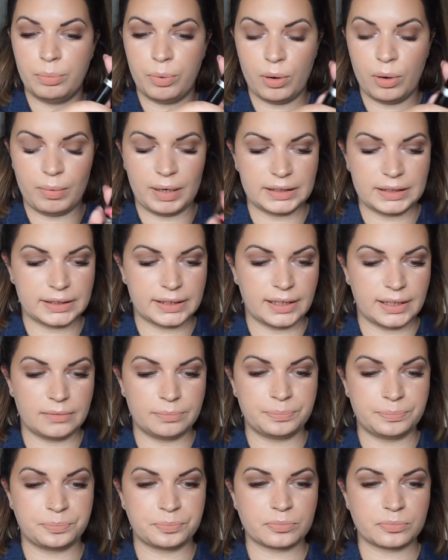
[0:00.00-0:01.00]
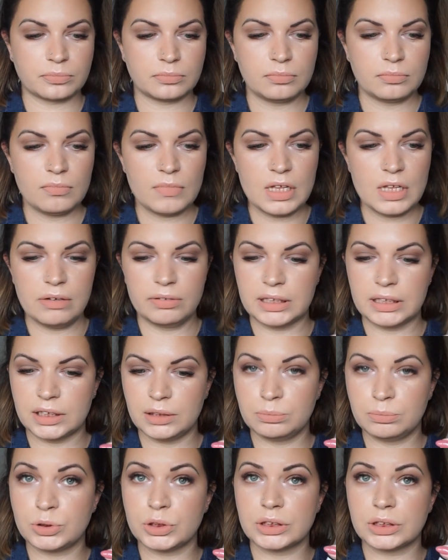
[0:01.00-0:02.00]
pomadka w
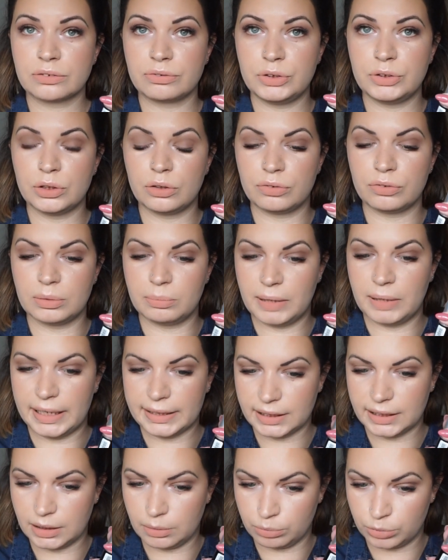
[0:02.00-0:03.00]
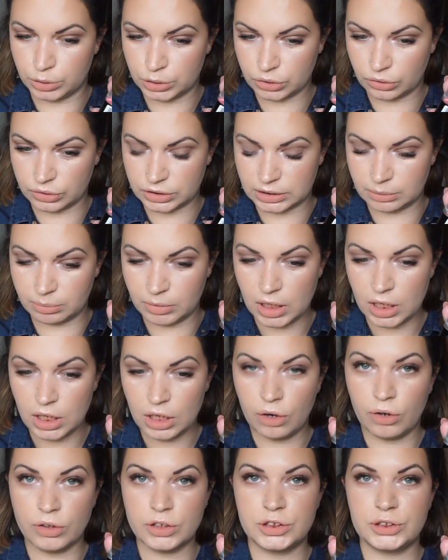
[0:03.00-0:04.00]
takim brzoskwiniowym, lekkim, błyszczącym
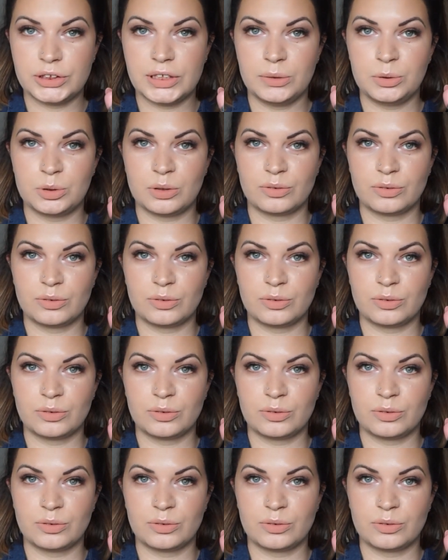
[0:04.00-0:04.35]
odcieniu.